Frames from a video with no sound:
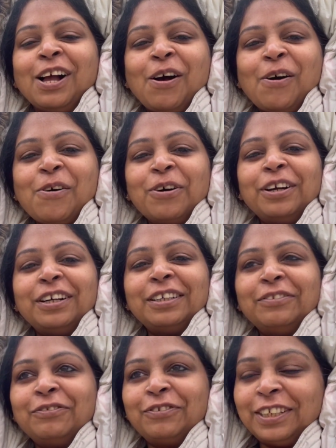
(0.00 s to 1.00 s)
और
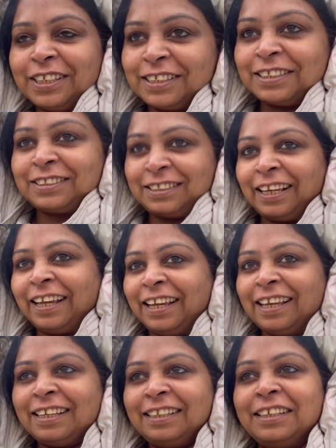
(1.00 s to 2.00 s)
विनर्स
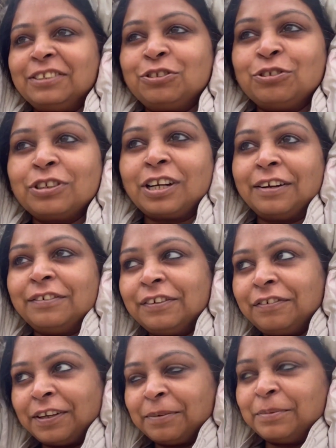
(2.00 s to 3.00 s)
है ये स्टोर
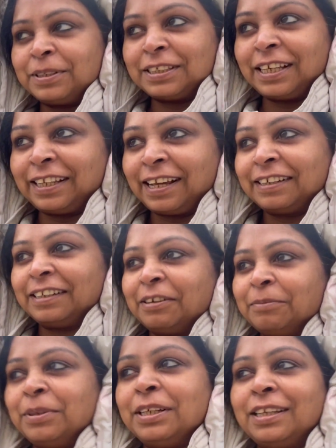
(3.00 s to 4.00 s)
काफ़ी फेमस है
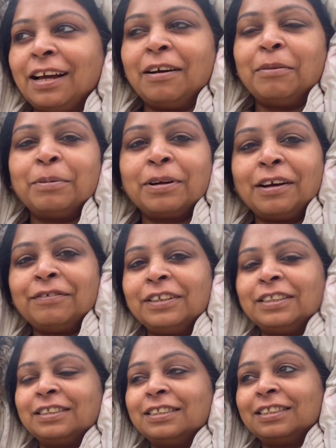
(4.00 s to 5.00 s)
कैनेडा में यहाँ पर
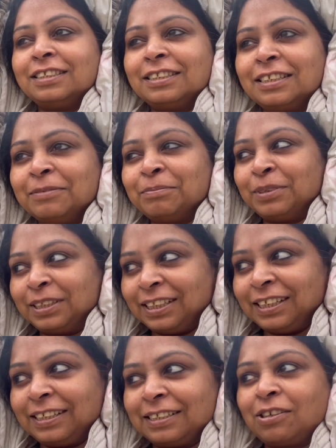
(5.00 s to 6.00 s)
काफ़ी अच्छी चीज़ें
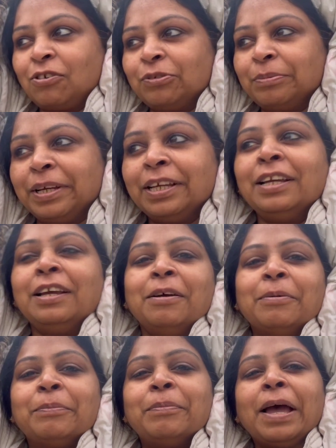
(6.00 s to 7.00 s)
मिलती हैं डिस्काउंट में
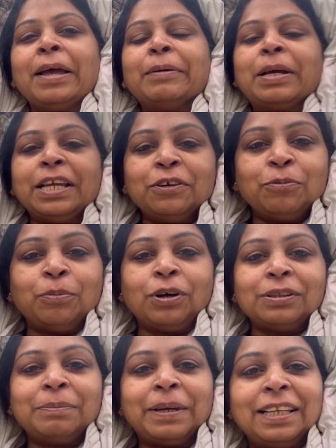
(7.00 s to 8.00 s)
मैं गई हूँ
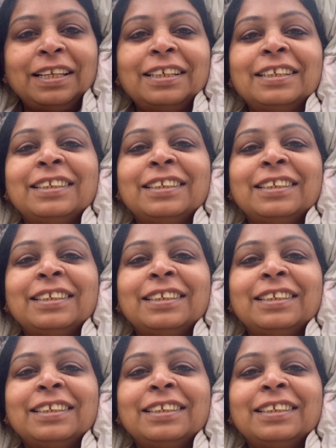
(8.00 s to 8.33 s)
बहुत पहले